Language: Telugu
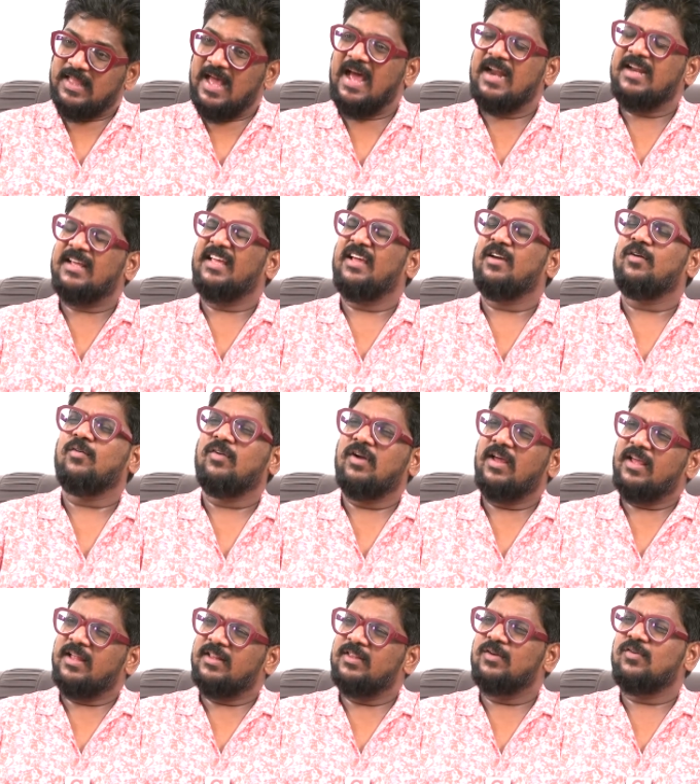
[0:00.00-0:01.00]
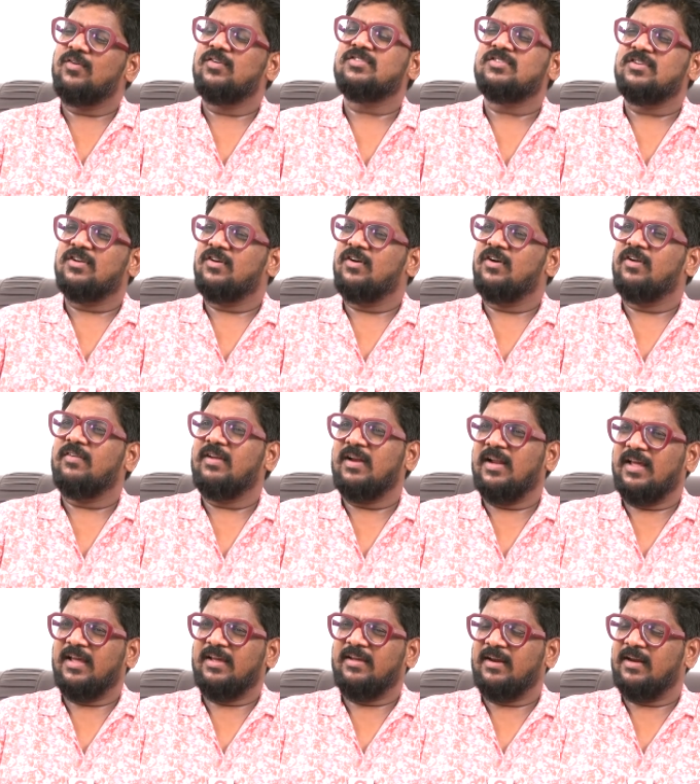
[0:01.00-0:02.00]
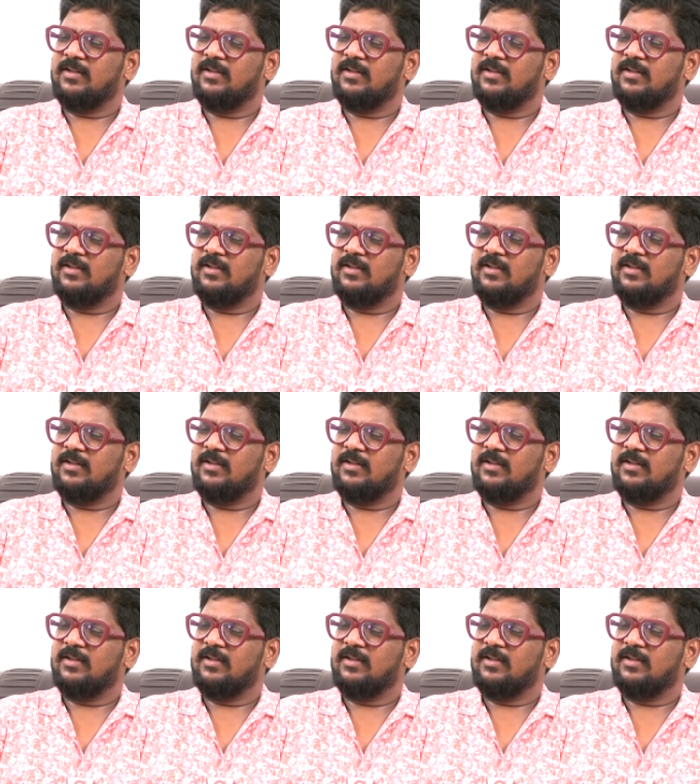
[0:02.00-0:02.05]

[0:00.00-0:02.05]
దానికి కూడా ఎందుకు వచ్చిన గొడవలే